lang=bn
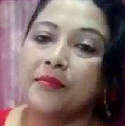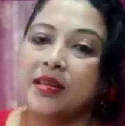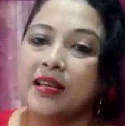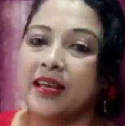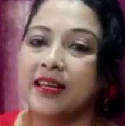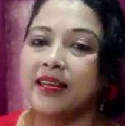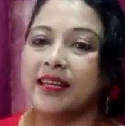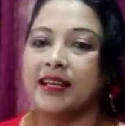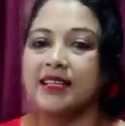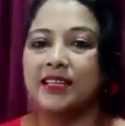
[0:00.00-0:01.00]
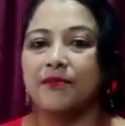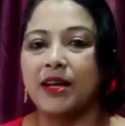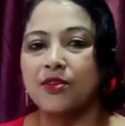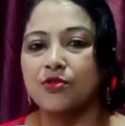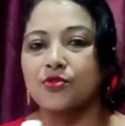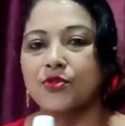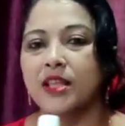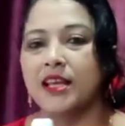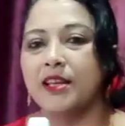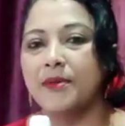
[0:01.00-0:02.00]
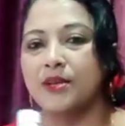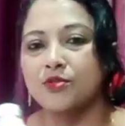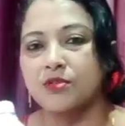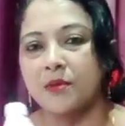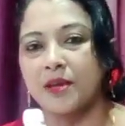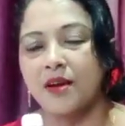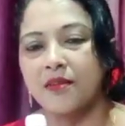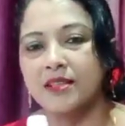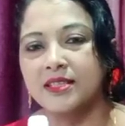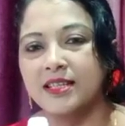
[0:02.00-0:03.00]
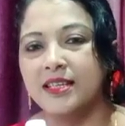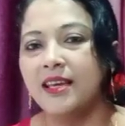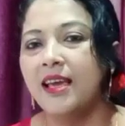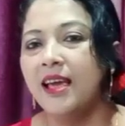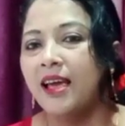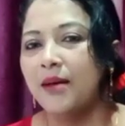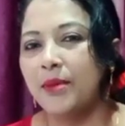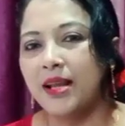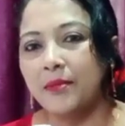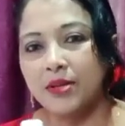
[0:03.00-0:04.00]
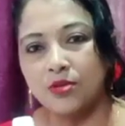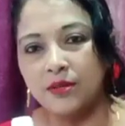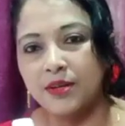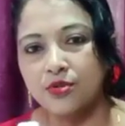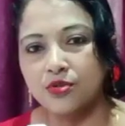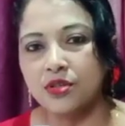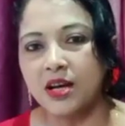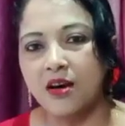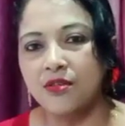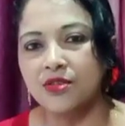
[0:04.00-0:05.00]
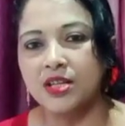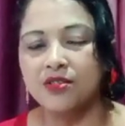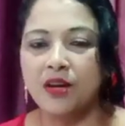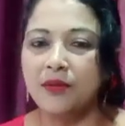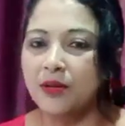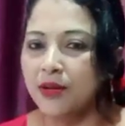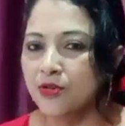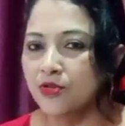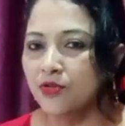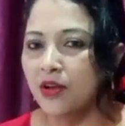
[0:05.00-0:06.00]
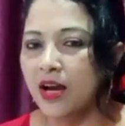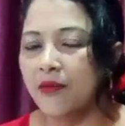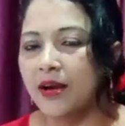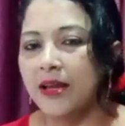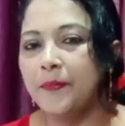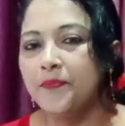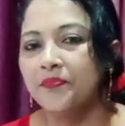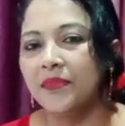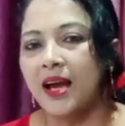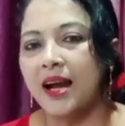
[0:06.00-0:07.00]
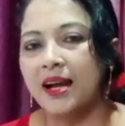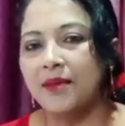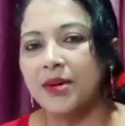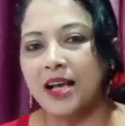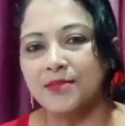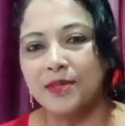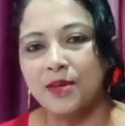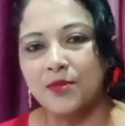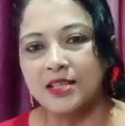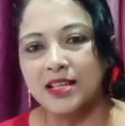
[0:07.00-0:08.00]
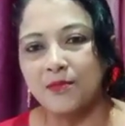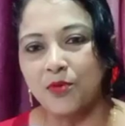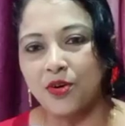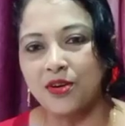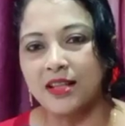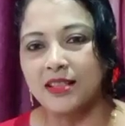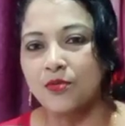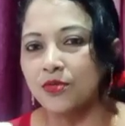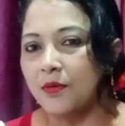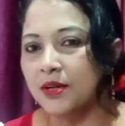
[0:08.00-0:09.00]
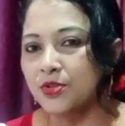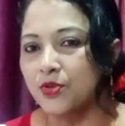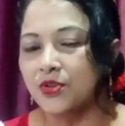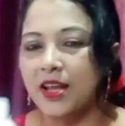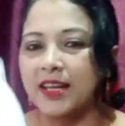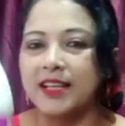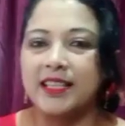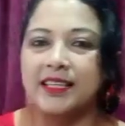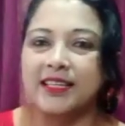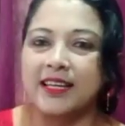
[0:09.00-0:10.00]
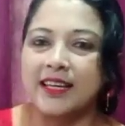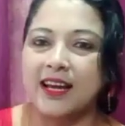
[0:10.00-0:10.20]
আমি এনে রেখেছি লিভারের ওষুধ এই লিভারের ওষুধটা আমি খাওয়াচ্ছি মানে আমার তো কিমরির ওষুধটা খাওয়ানো শেষ হলে আমি লিভারের ওষুধগুলো খাওয়াই আর আমার হাজব্যান্ডকে বলেছিলাম বড়টা আনতে ও তো আমাকে ছোটোটাই এনে দিয়েছে এটা